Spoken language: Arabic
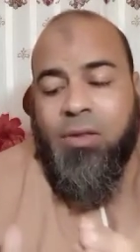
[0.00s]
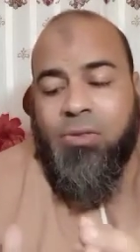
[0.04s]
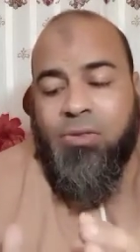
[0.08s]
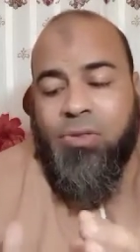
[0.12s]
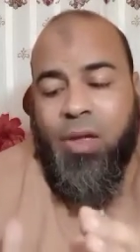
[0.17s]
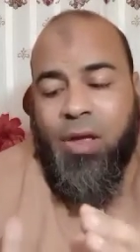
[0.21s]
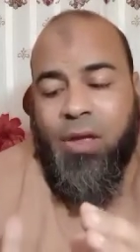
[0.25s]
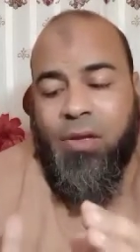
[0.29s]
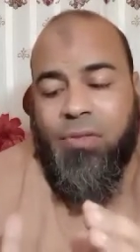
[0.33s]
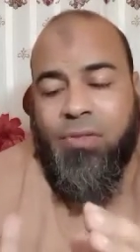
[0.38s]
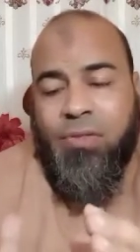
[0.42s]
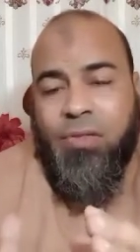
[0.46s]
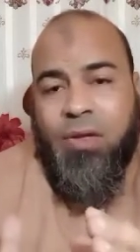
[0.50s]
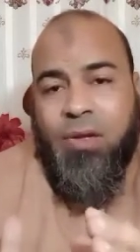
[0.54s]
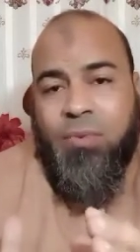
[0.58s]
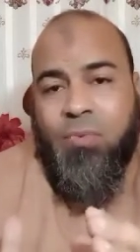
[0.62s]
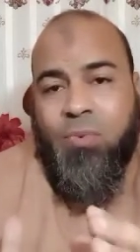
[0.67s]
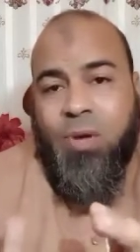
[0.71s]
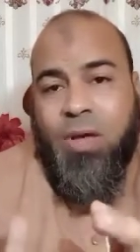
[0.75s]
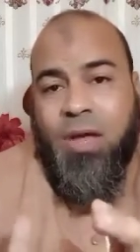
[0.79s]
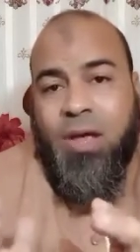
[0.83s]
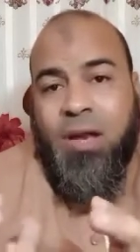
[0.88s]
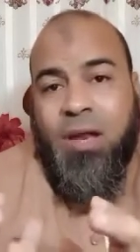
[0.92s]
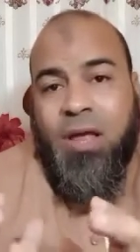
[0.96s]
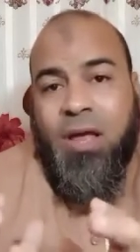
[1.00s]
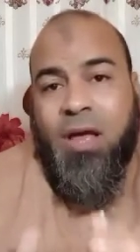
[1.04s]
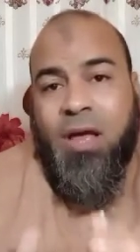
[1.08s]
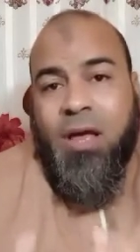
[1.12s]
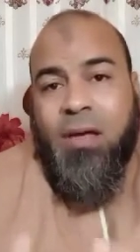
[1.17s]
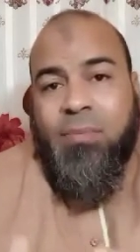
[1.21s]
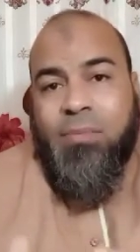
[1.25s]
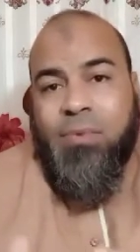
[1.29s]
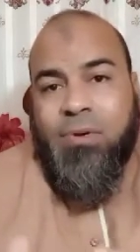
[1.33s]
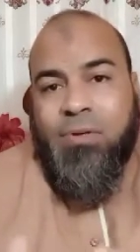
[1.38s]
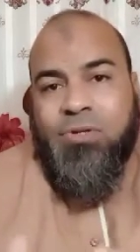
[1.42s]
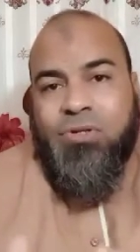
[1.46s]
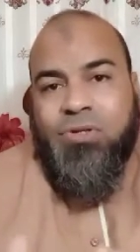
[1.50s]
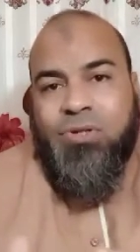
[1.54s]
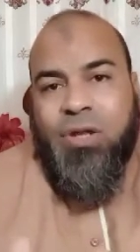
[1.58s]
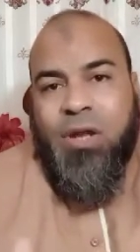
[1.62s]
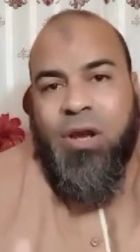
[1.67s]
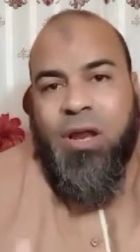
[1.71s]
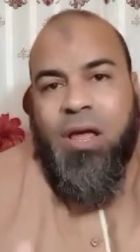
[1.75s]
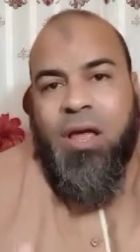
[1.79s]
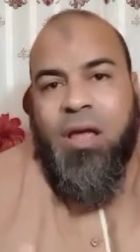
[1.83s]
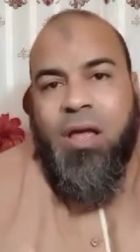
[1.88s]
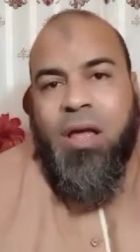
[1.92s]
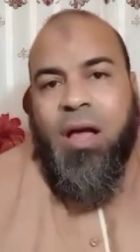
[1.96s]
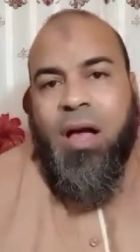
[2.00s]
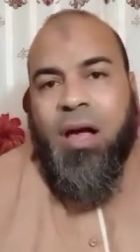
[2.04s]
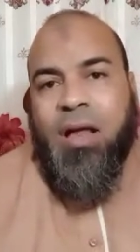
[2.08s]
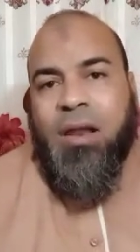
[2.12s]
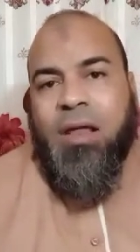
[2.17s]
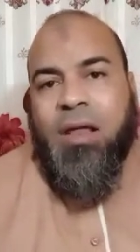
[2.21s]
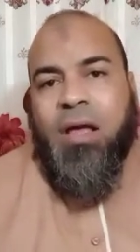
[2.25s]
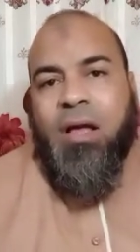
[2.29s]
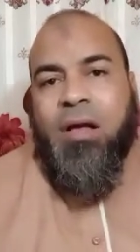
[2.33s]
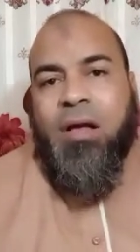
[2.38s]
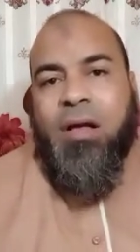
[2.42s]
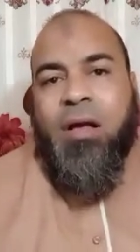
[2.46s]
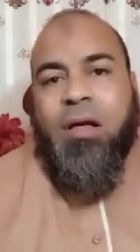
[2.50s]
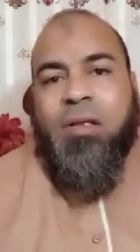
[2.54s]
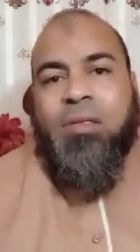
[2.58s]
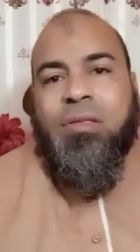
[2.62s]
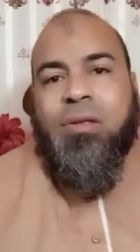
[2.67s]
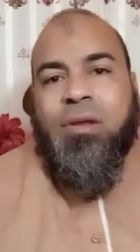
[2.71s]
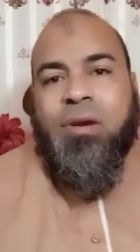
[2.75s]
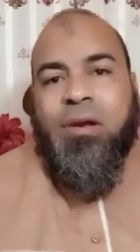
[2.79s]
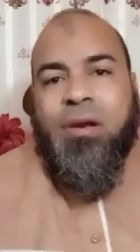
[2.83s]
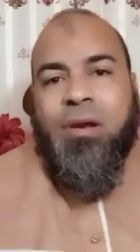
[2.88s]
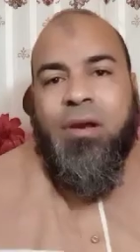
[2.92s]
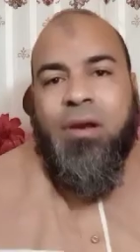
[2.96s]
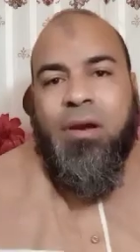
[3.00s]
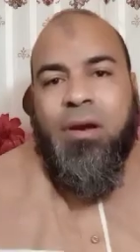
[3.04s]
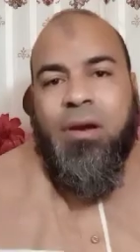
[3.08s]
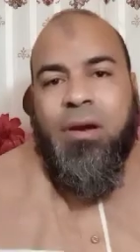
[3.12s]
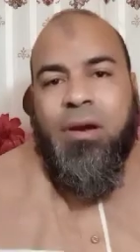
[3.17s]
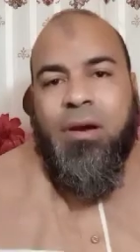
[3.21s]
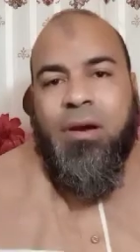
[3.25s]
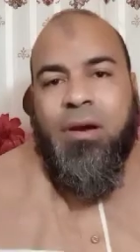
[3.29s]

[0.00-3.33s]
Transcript: تعظيمك لأمر الصلاة على قدر